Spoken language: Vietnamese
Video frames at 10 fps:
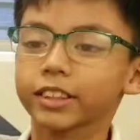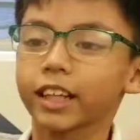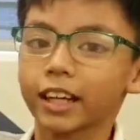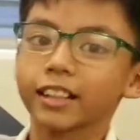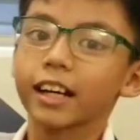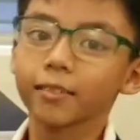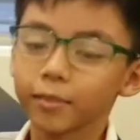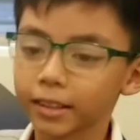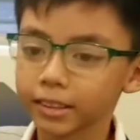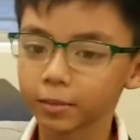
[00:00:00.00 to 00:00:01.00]
các
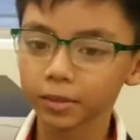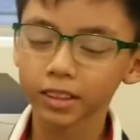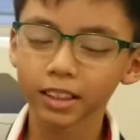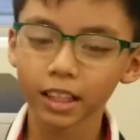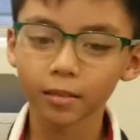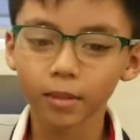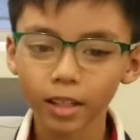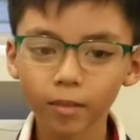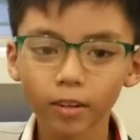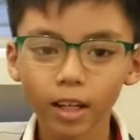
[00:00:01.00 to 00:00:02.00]
bạn, chào mừng tất cả các
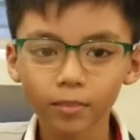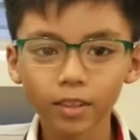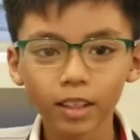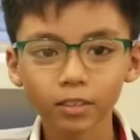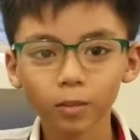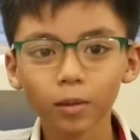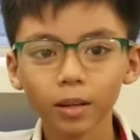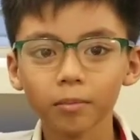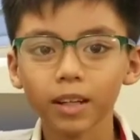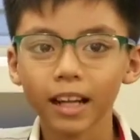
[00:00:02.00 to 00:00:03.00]
bạn đã quay lại với kênh của
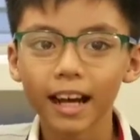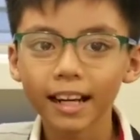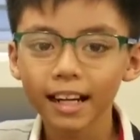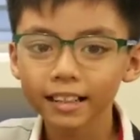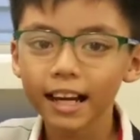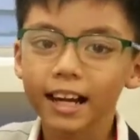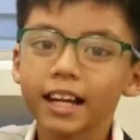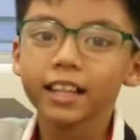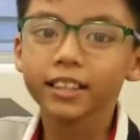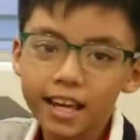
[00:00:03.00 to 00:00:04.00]
mình, mình là Hải Đăng đây
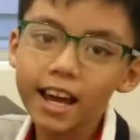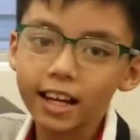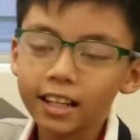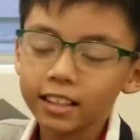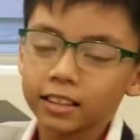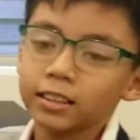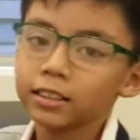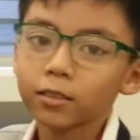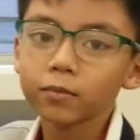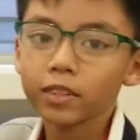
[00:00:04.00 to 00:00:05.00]
Yeah! Thì
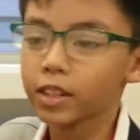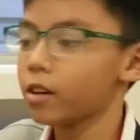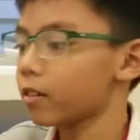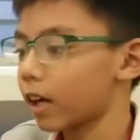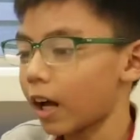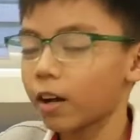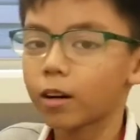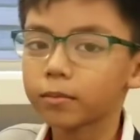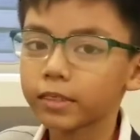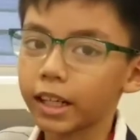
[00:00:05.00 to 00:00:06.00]
trong video ngày
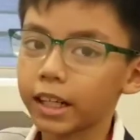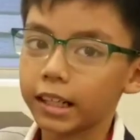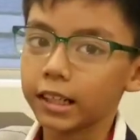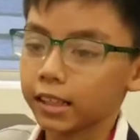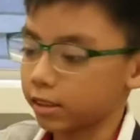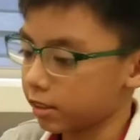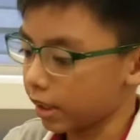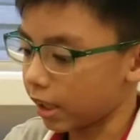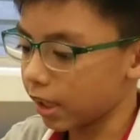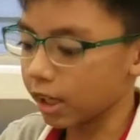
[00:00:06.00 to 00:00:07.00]
hôm nay, Đăng
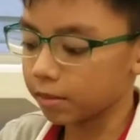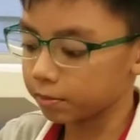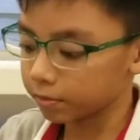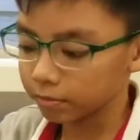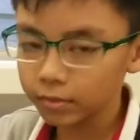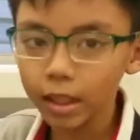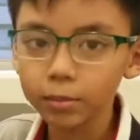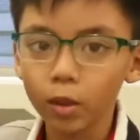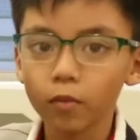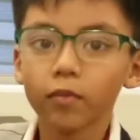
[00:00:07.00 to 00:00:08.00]
sẽ um, tiếp
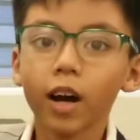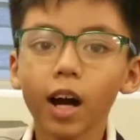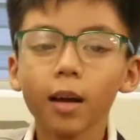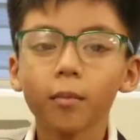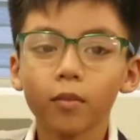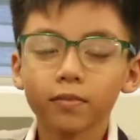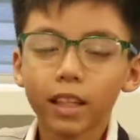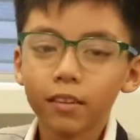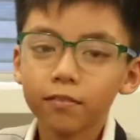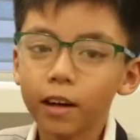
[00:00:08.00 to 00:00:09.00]
tục với một
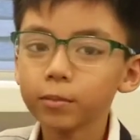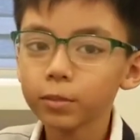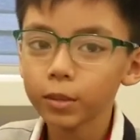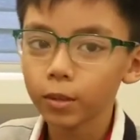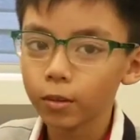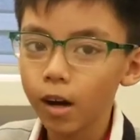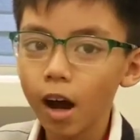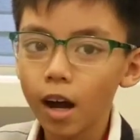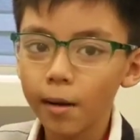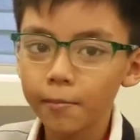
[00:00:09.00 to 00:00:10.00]
tác phẩm của
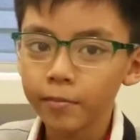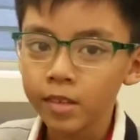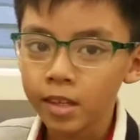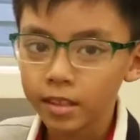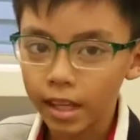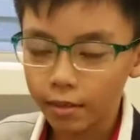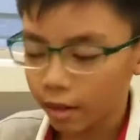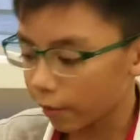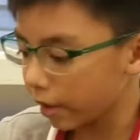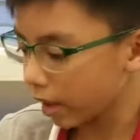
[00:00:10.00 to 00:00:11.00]
um, nhà
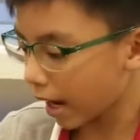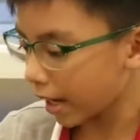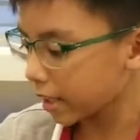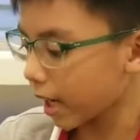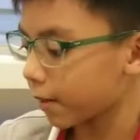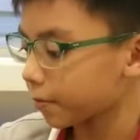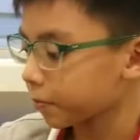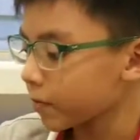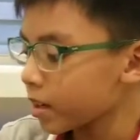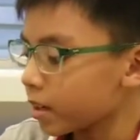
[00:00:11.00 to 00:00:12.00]
văn Nguyễn Nhật Ánh nha
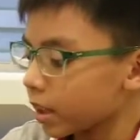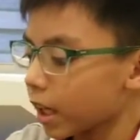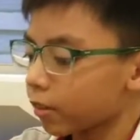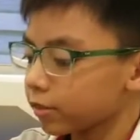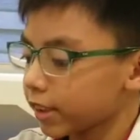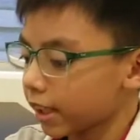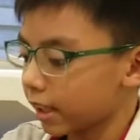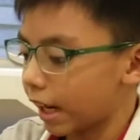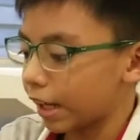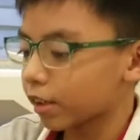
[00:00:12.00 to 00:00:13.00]
Thì cuốn sách
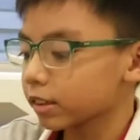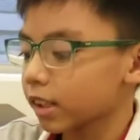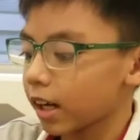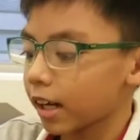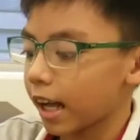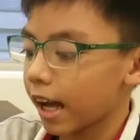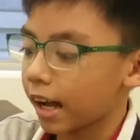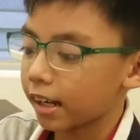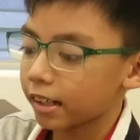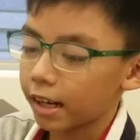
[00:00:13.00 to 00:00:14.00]
này có tên
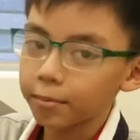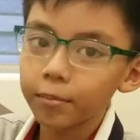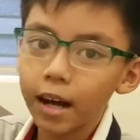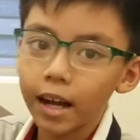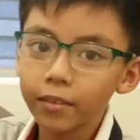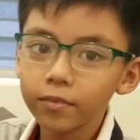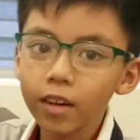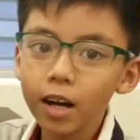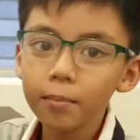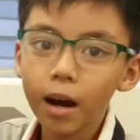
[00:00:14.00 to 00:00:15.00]
là Làm bạn
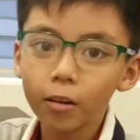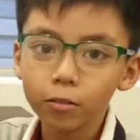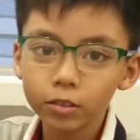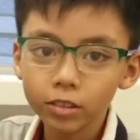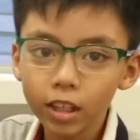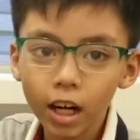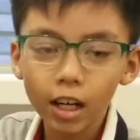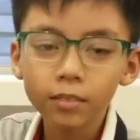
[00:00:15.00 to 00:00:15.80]
với bầu trời